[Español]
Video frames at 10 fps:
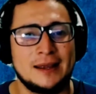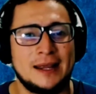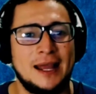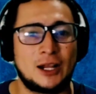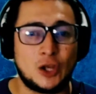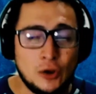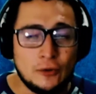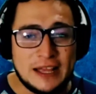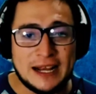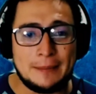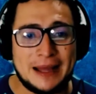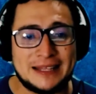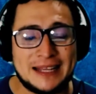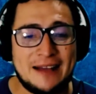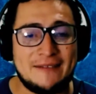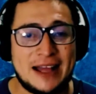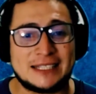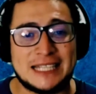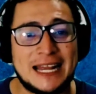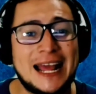El club de gramática va a
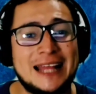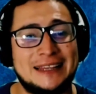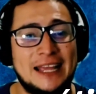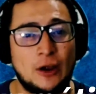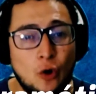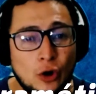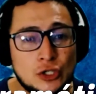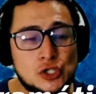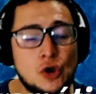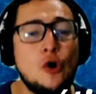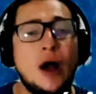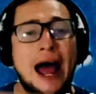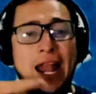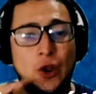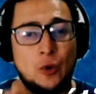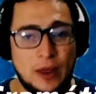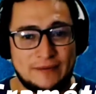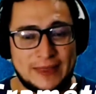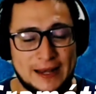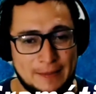ser de 8 a
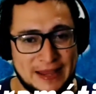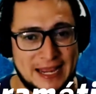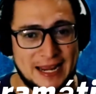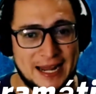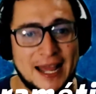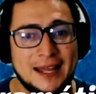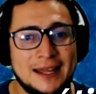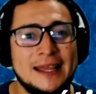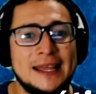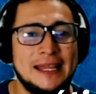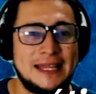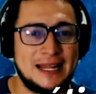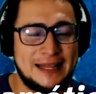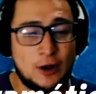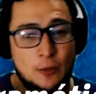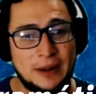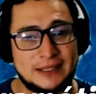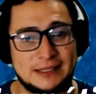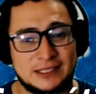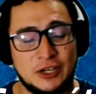9 de la mañana y el de
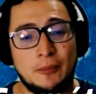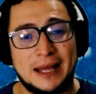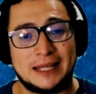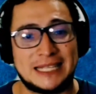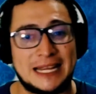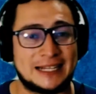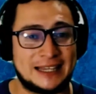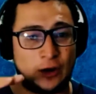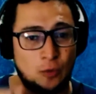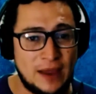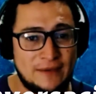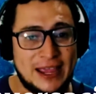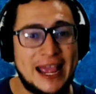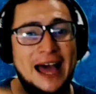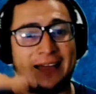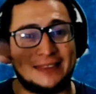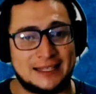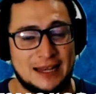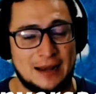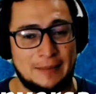conversación va a ser de 9 a 10
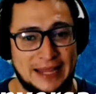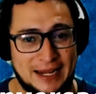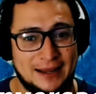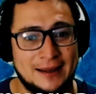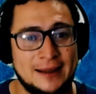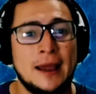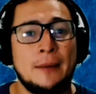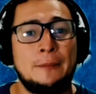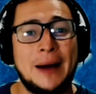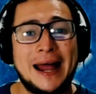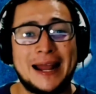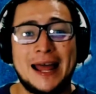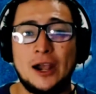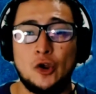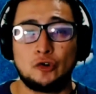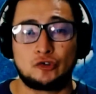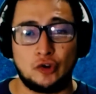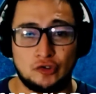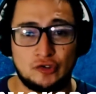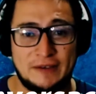de la mañana para los
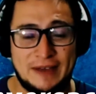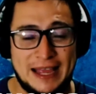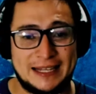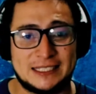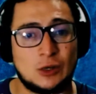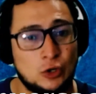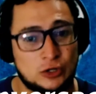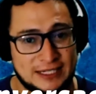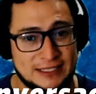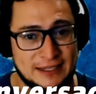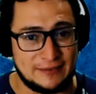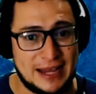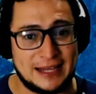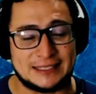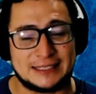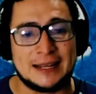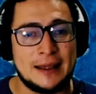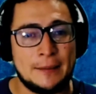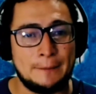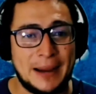dos niveles o tres niveles,
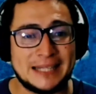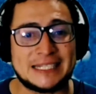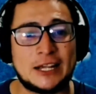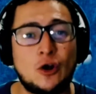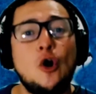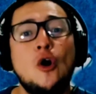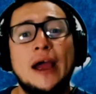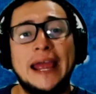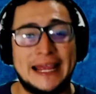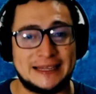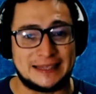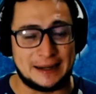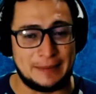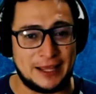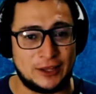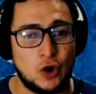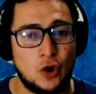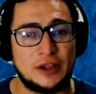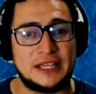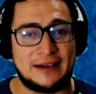básico e intermedio
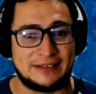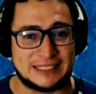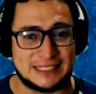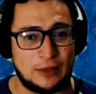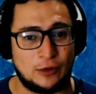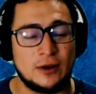y avanzado.